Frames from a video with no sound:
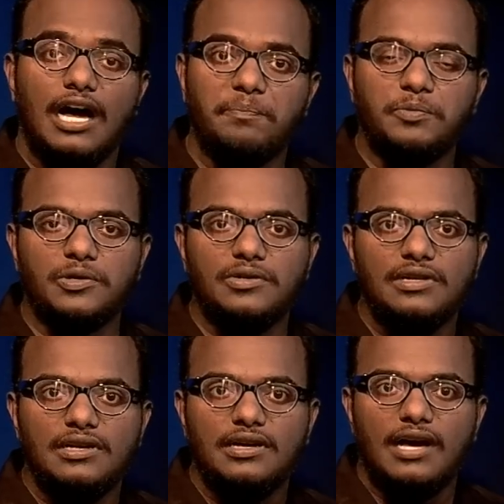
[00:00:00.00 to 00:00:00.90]
அப்போது
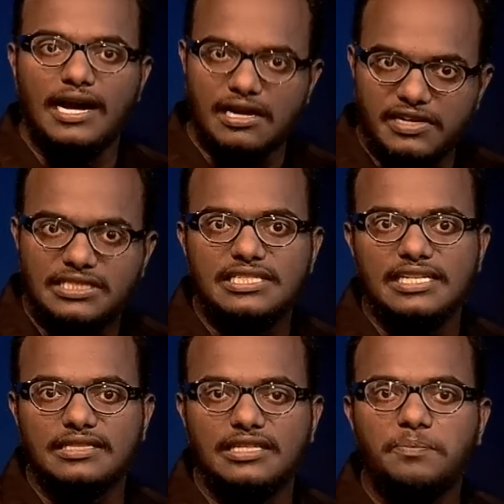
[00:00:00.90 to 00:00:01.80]
அங்கே
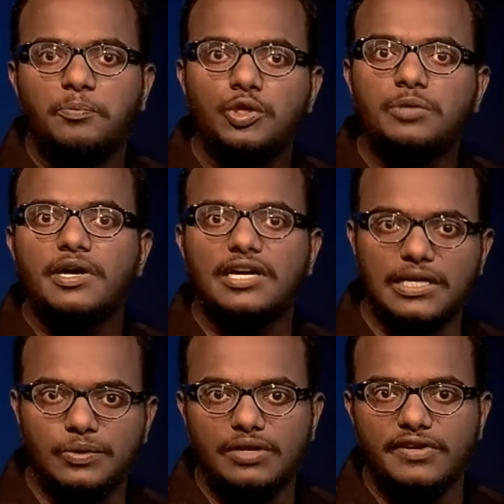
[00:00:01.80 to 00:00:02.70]
வசிச்சுட்டு இருந்த
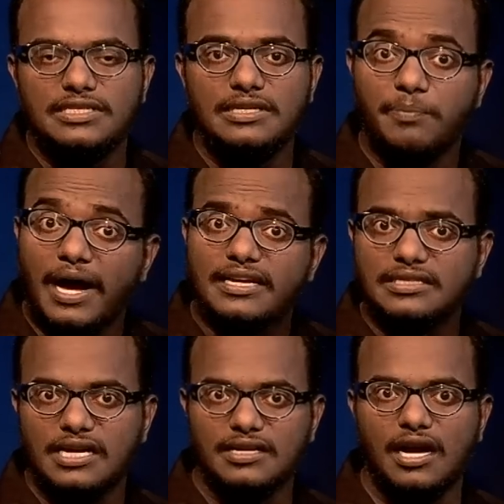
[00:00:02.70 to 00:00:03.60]
பொதுமக்களை குறிவச்சு
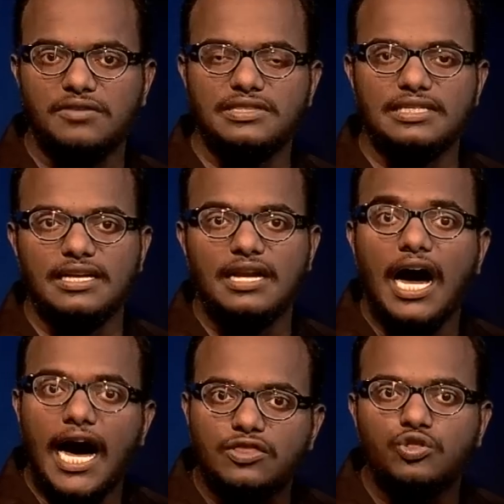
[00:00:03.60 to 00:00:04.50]
பாகிஸ்தான் இராணுவத்தினர்
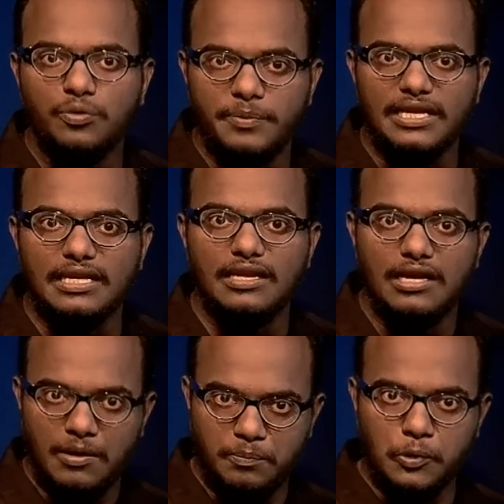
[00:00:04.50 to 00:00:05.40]
அத்துமீறி
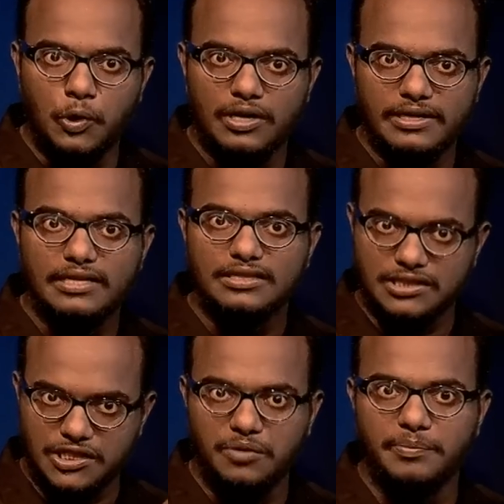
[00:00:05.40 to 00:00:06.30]
போர்
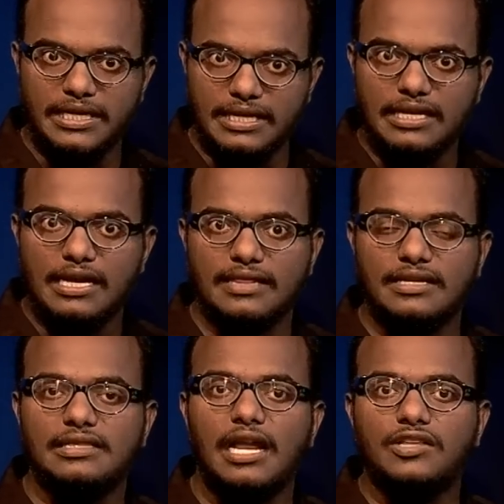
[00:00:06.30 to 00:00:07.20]
நிறுத்தத்தையும் மீறி அந்த
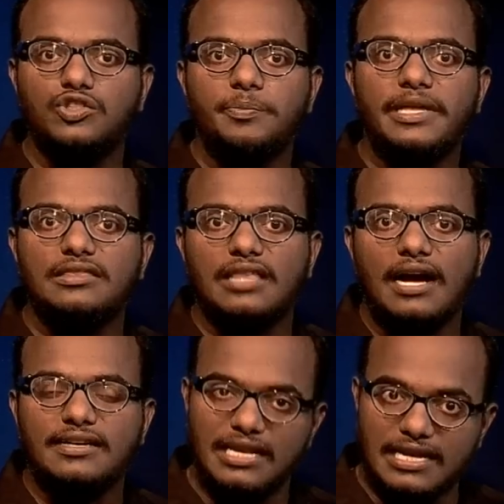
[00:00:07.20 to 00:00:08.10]
இடத்துல அத்துமீறி
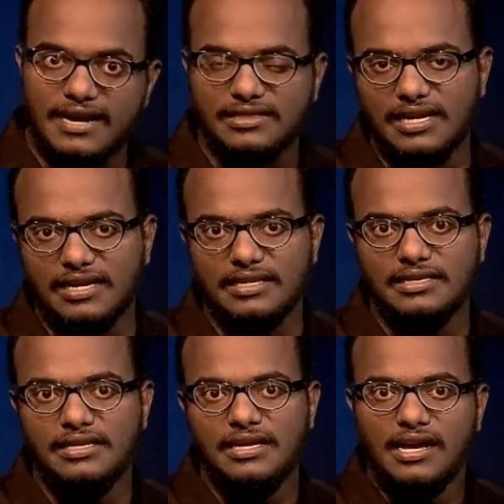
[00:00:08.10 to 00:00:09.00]
தாக்குதல் நடத்தினாங்க
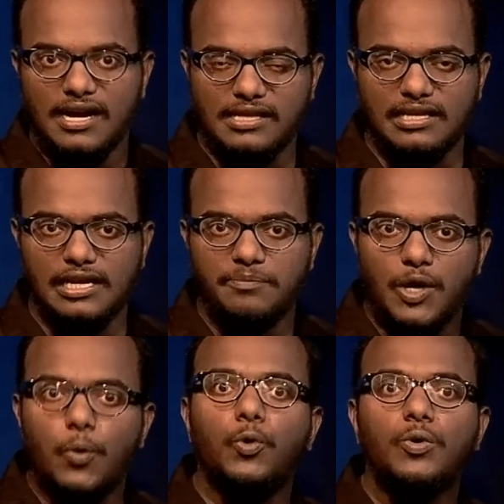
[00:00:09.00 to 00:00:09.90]
அதில்
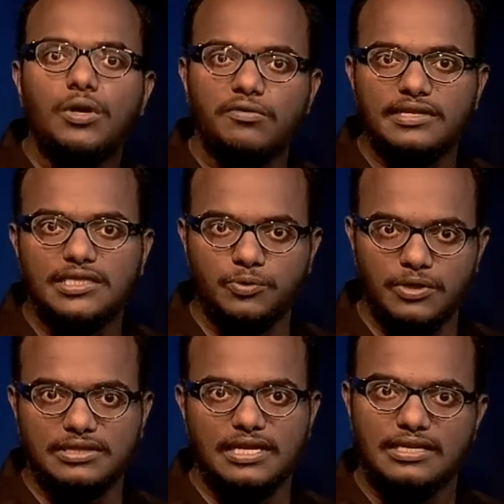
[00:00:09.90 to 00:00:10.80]
உள்ளூர்வாசி
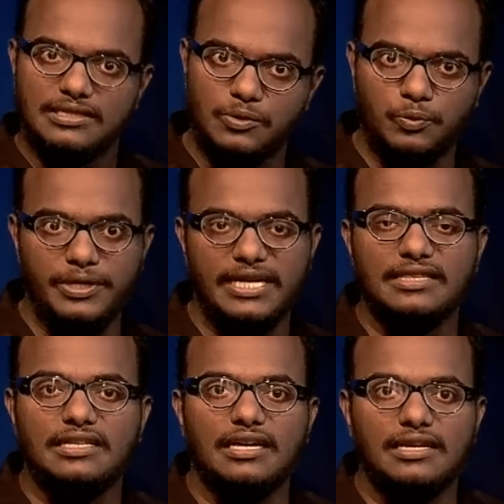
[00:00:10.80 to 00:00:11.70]
ஒருத்தர்
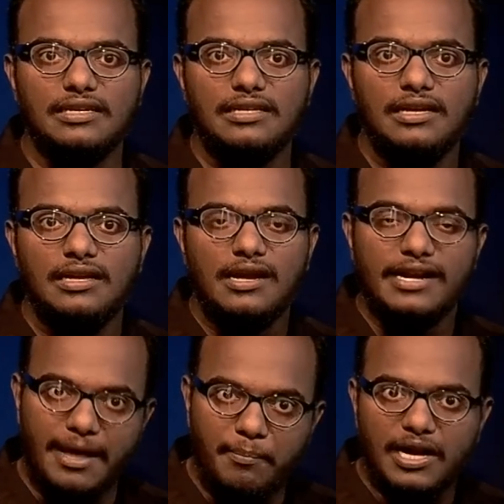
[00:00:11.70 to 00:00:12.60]
உயிரிழந்துட்டார்
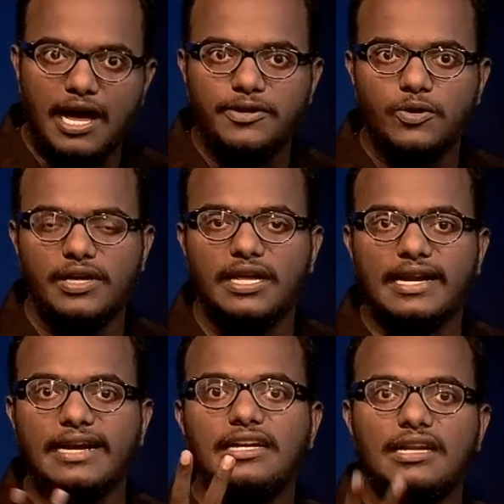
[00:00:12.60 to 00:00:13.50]
நம்ம நாட்டோட
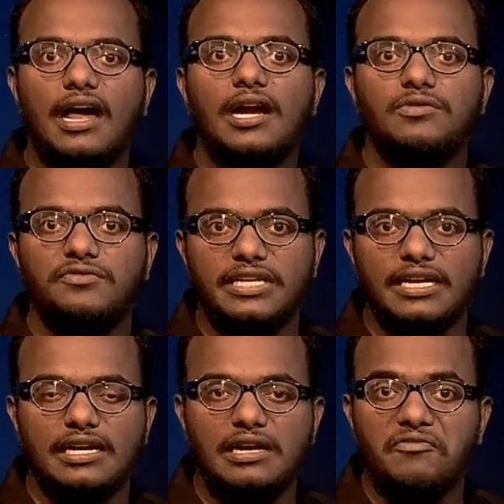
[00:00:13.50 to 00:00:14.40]
ரெண்டு இராணுவ
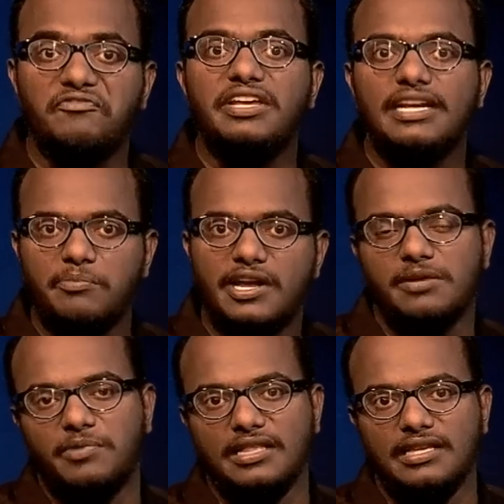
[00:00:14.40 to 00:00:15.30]
வீரர்கள் வீர
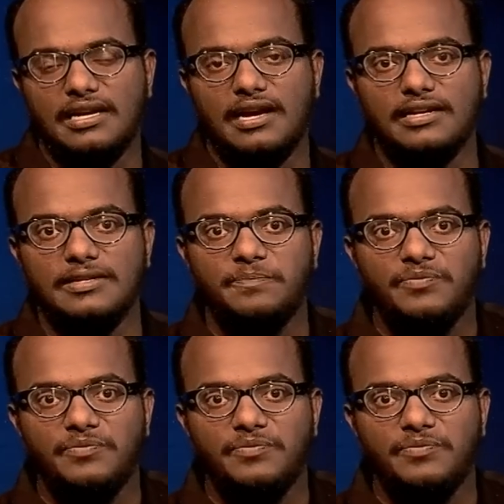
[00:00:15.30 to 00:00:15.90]
மரணம் அடைஞ்சிருக்காங்க